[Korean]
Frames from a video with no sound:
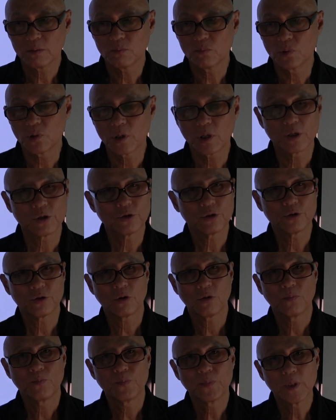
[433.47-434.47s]
뭐라
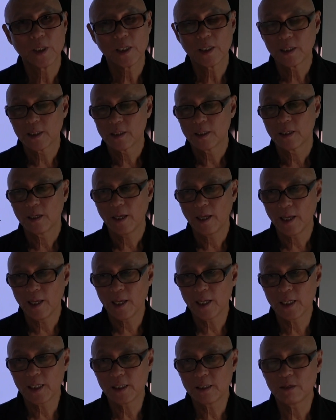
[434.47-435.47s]
그러죠?
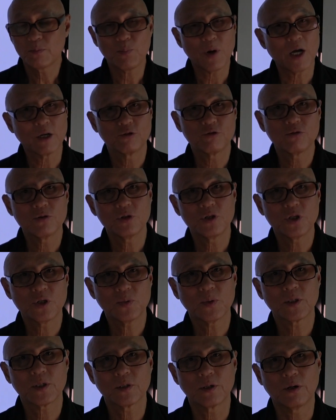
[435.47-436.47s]
애기들 봐주는
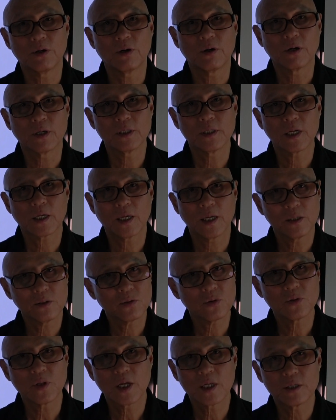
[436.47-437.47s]
집에서 그냥
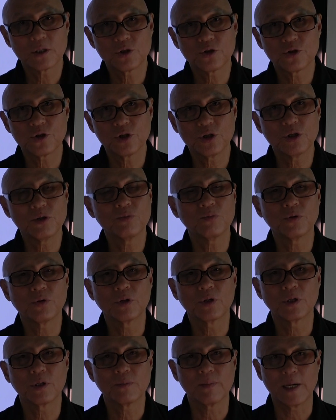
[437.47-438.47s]
계속 내리 쉬는
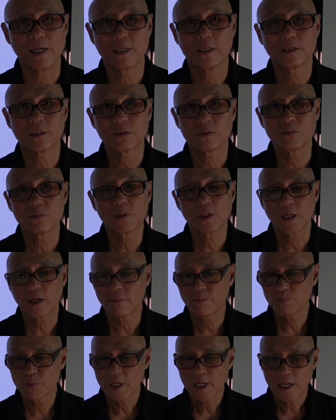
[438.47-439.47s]
분들이 많이
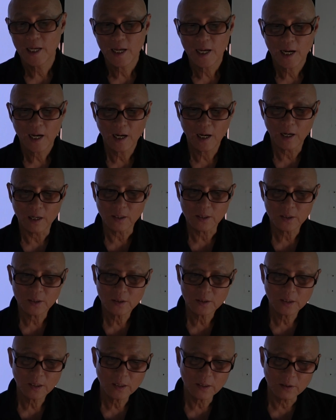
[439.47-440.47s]
있습니다.
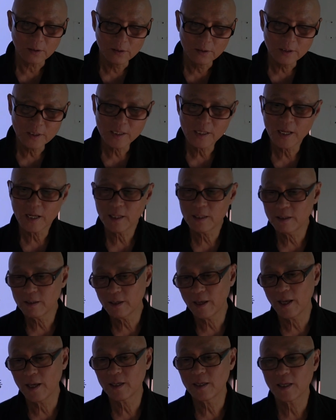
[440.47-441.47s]
어느
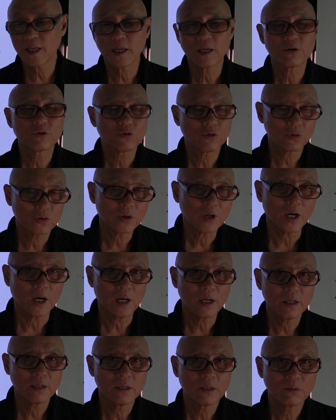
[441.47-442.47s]
게더 애기에게
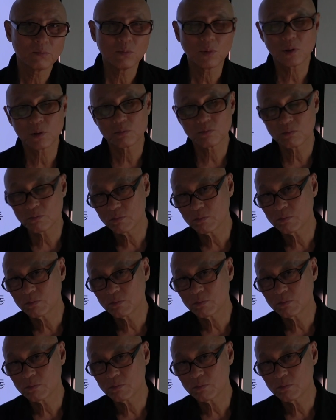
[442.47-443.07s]
좋을까? 뭐,